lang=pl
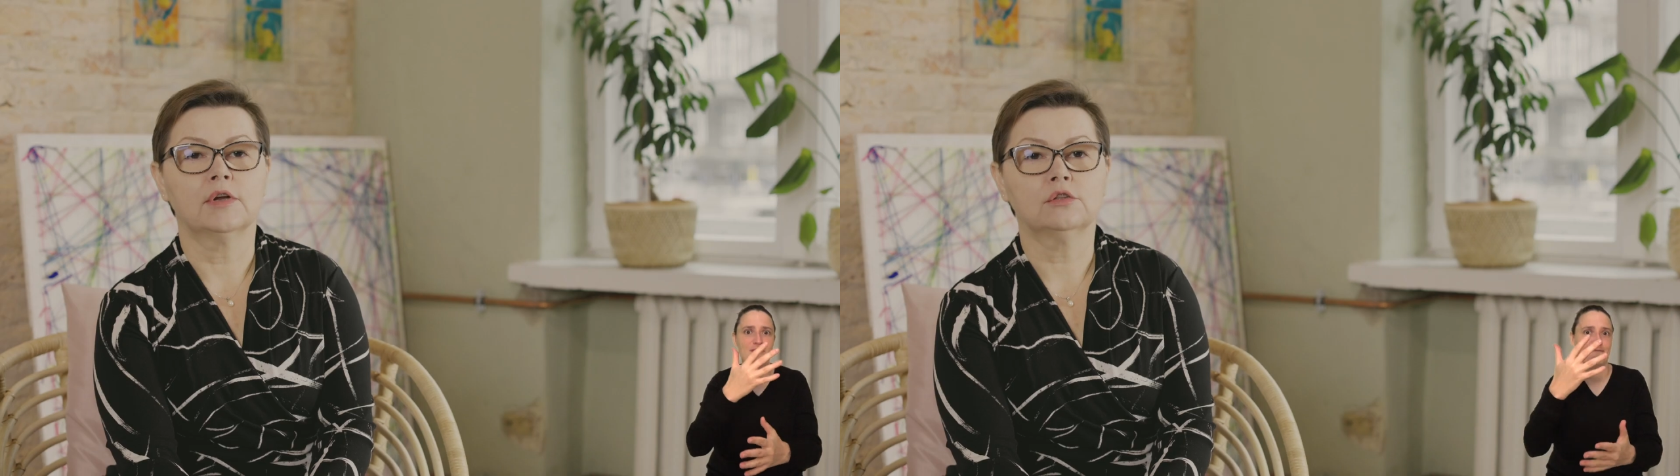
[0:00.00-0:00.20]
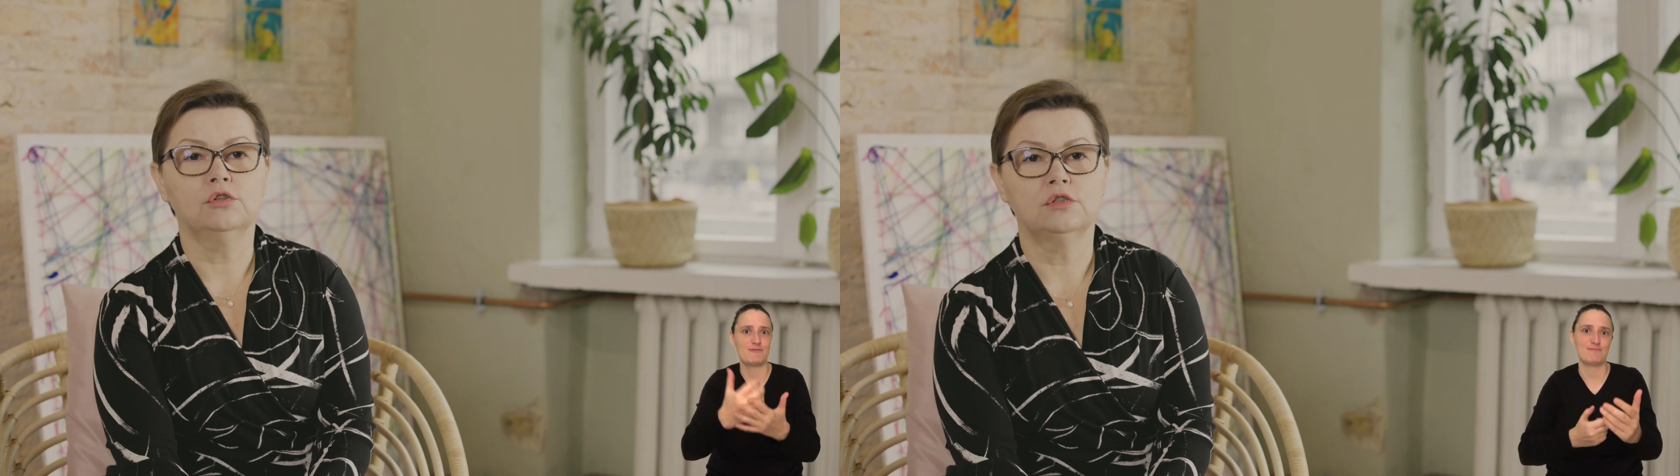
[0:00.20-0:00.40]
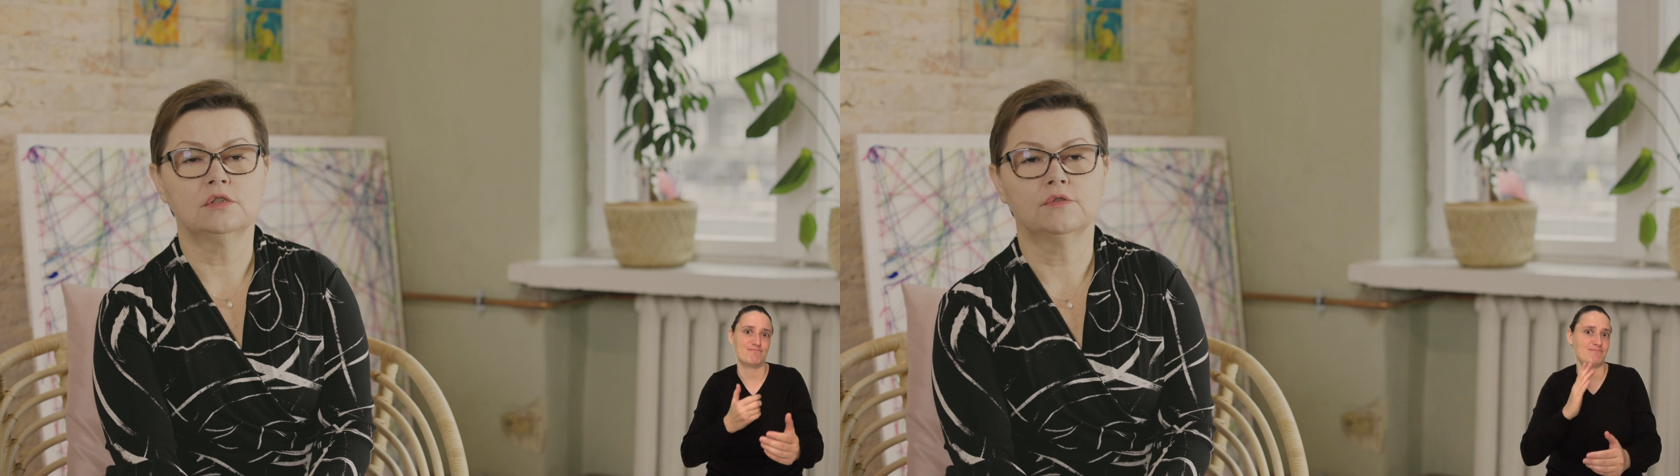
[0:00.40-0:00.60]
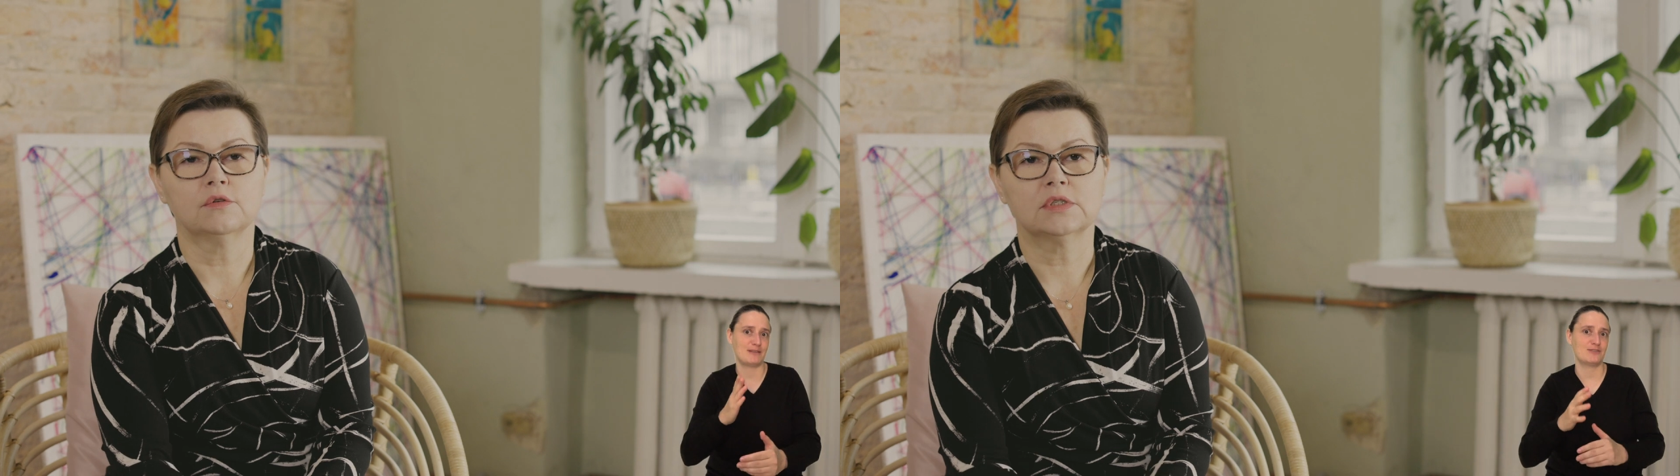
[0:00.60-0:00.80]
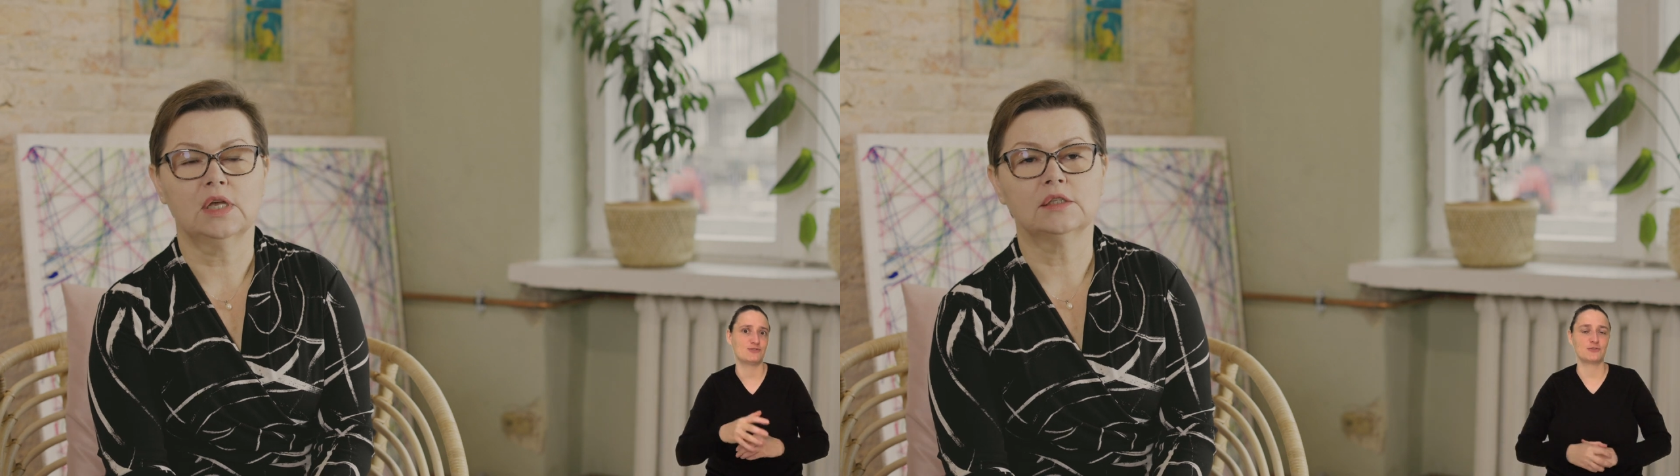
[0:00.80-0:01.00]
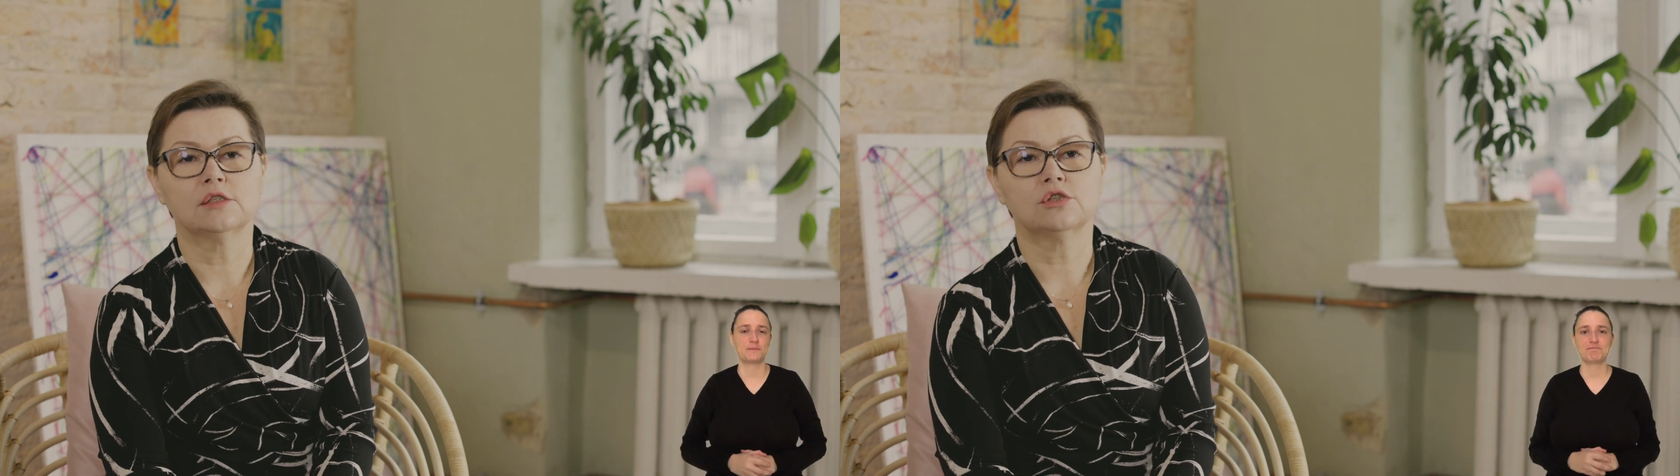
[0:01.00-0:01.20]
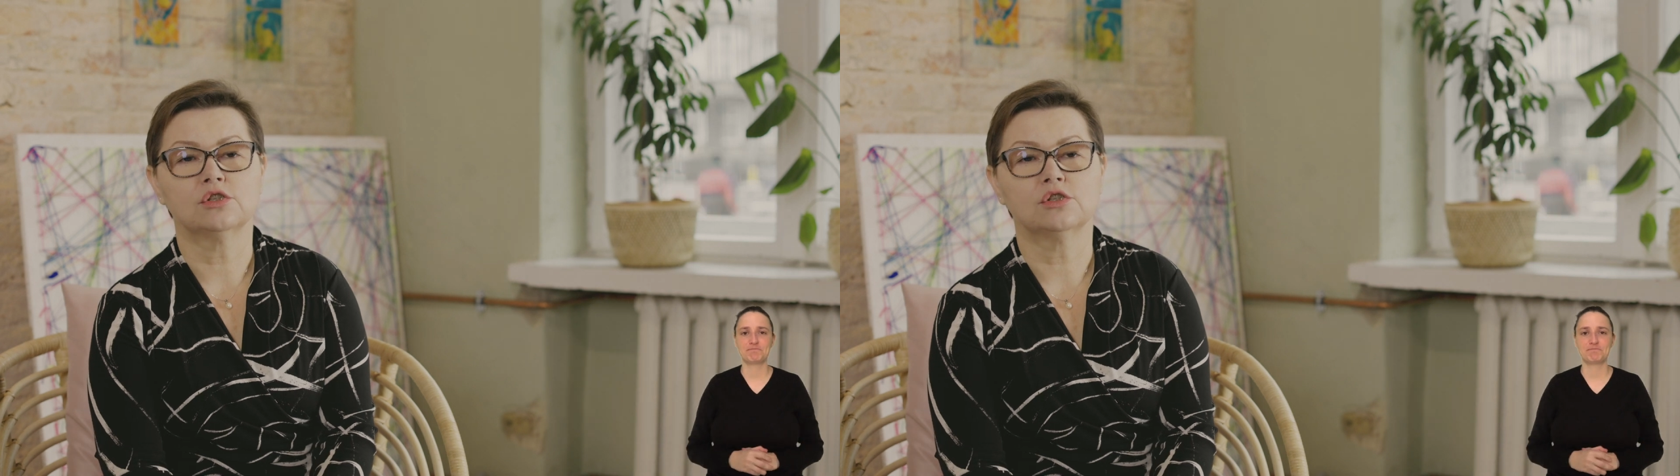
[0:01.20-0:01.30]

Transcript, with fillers: Wartości związane z